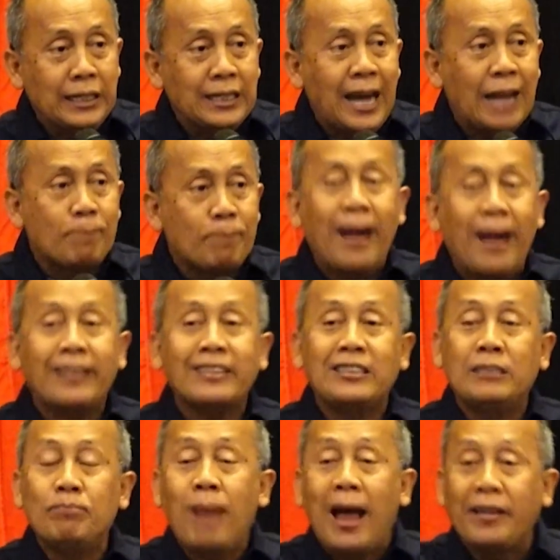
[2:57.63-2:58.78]
Tingkat
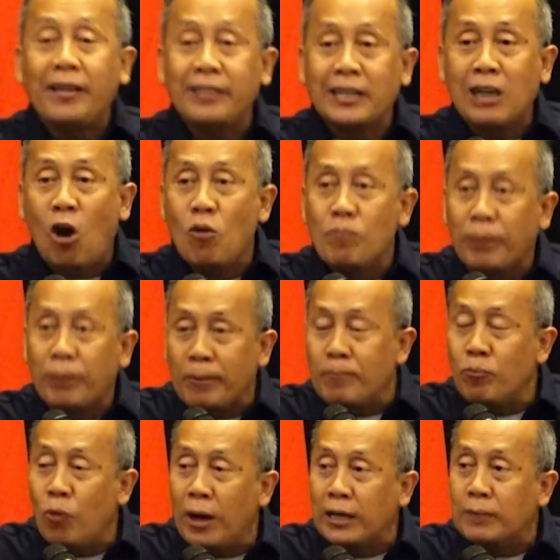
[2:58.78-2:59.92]
partisipasi kaum
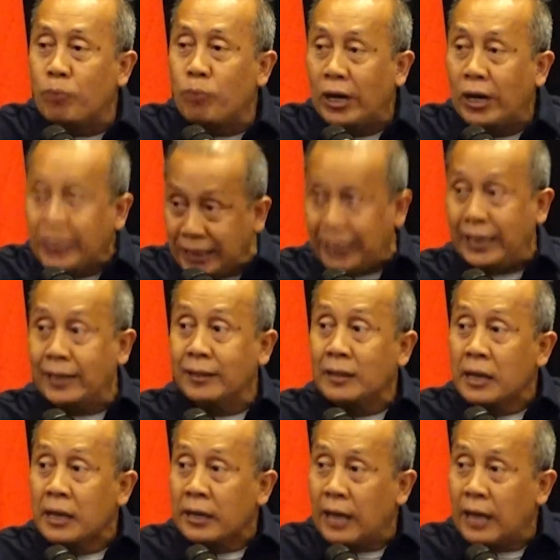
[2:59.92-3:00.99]
perempuan di politik